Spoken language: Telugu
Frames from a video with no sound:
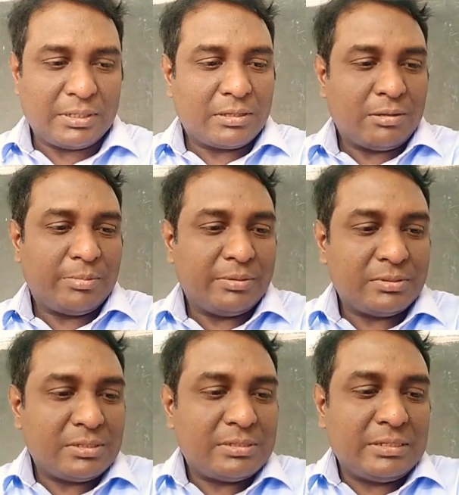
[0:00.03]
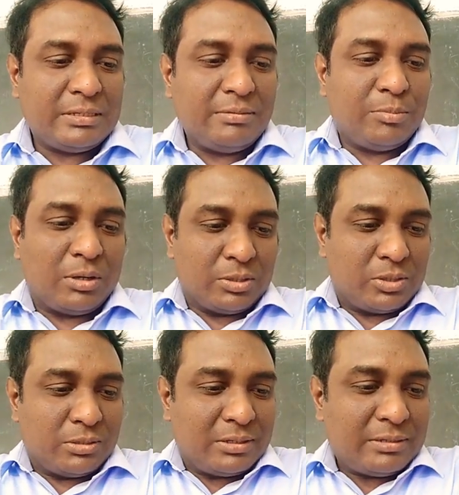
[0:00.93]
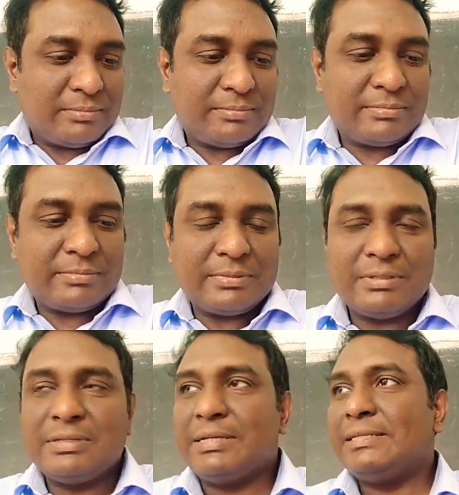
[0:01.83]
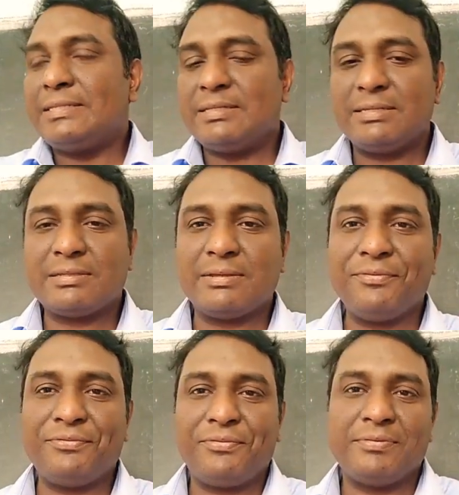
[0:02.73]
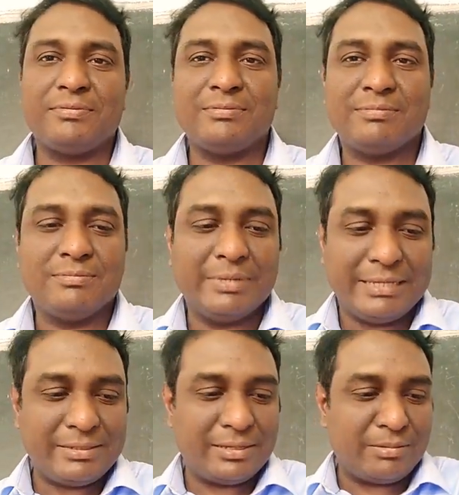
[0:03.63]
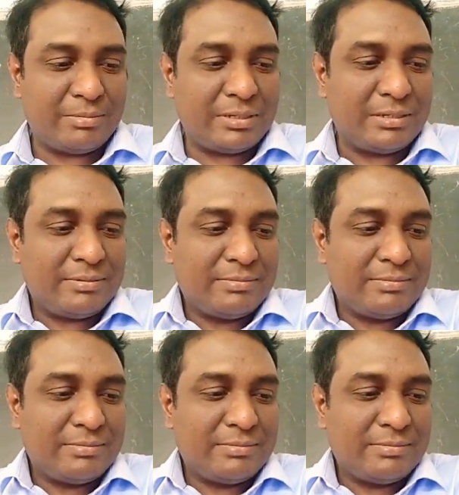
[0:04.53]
క్రాప్ వచ్చేసి మొక్కజొన్న డిసీజెస్ ఆఫ్ మెయిజ్ అనమాట